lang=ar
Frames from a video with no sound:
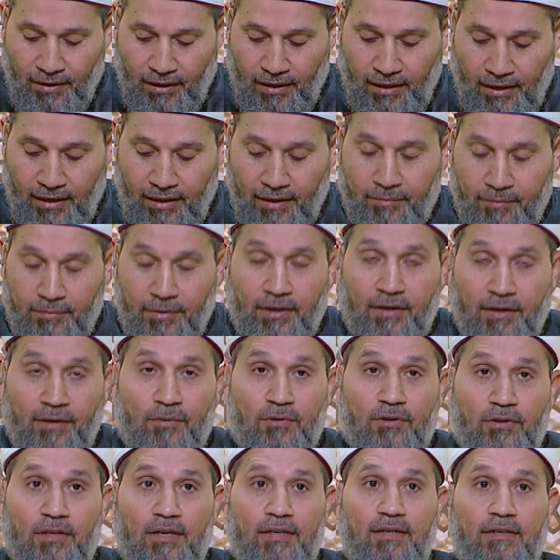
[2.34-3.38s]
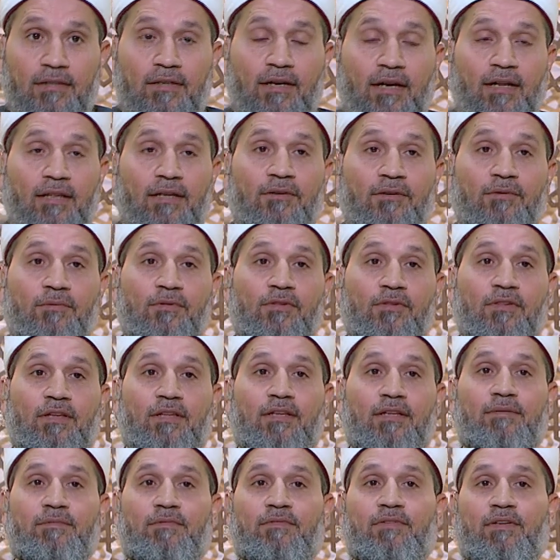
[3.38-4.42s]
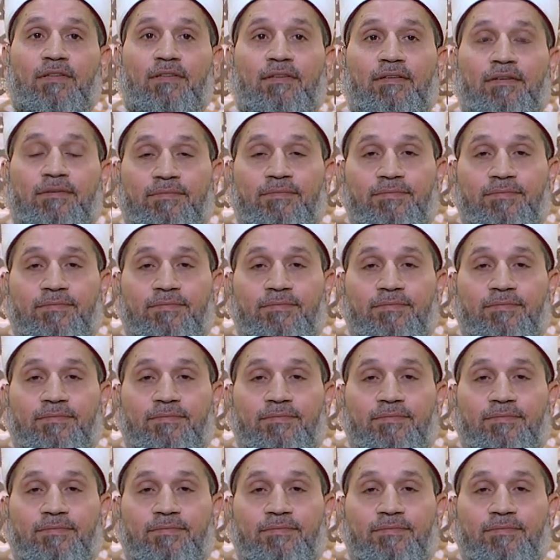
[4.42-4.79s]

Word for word: اهلا بيك ابو السيد عليكم السلام تفضل